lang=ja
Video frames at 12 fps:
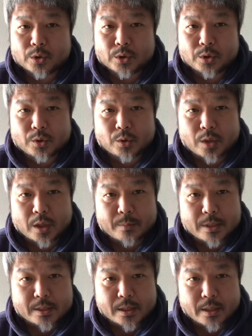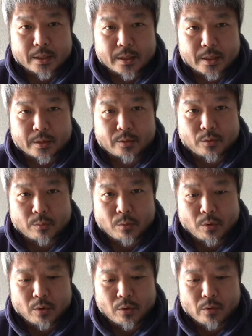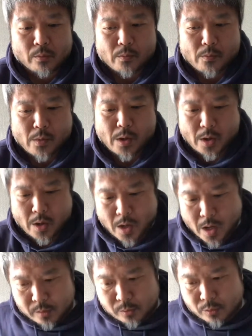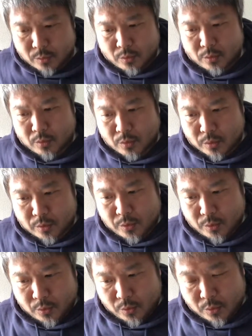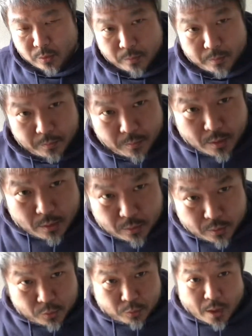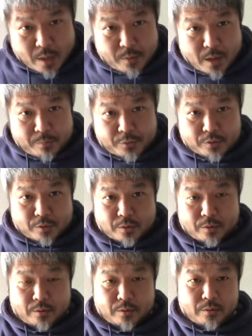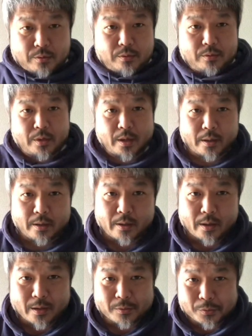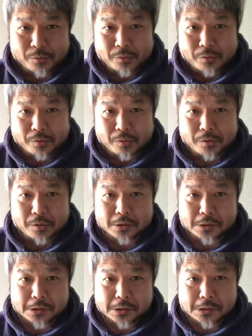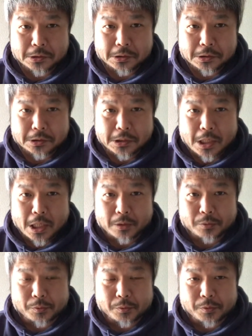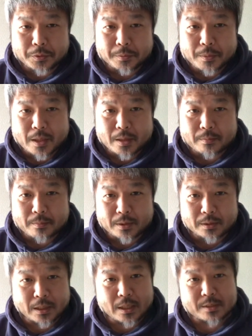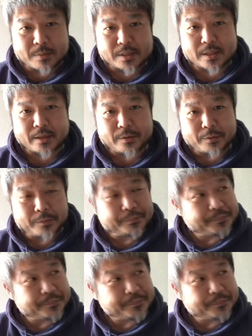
いうことありましたけれどもあのー、今日、まあ、ちょっとタイムラプスであのー、あの今、まあ、流しましたけれど